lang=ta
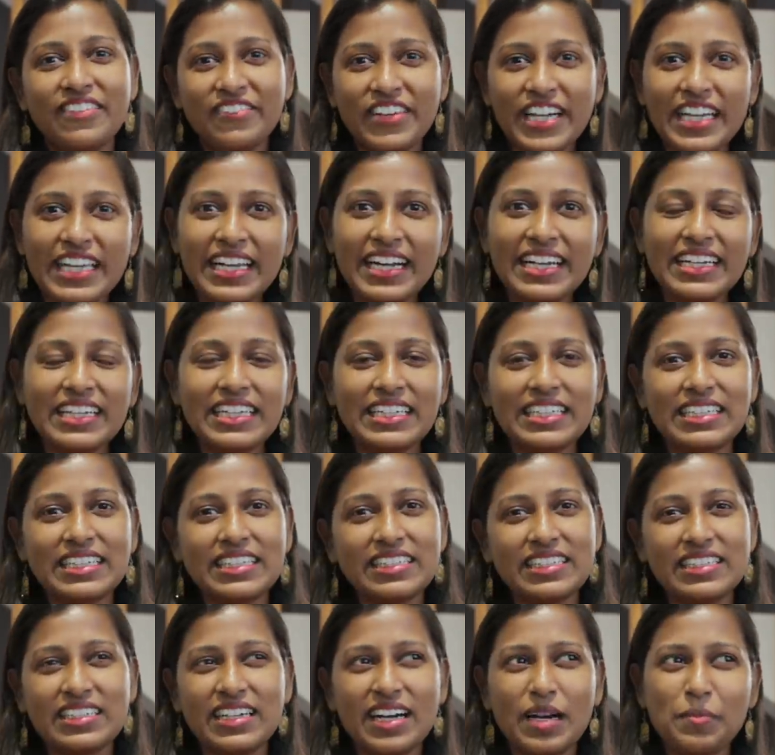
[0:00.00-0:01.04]
விளையாடிட்டு
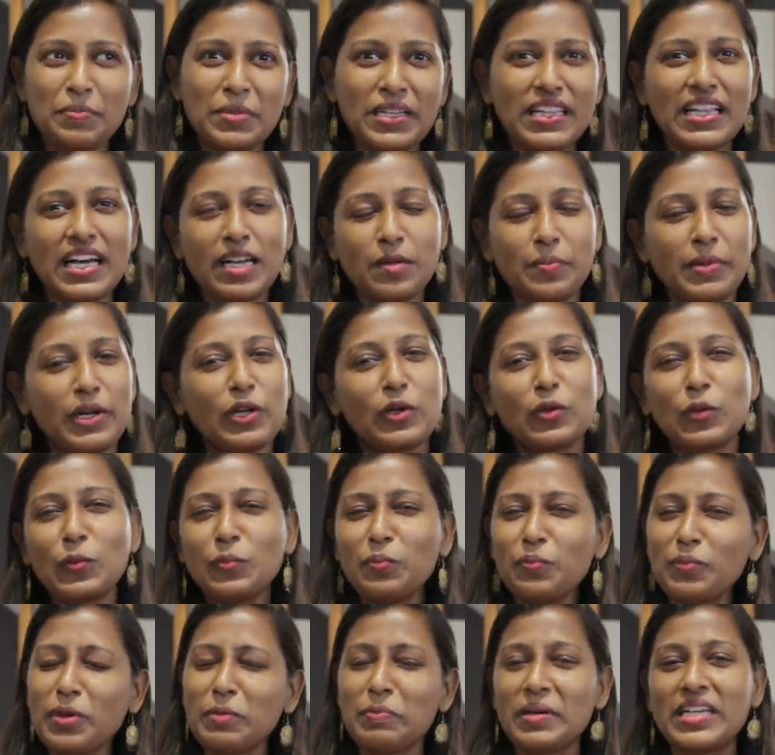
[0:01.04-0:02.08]
அப்படி தான் இருப்பாங்க ரொம்ப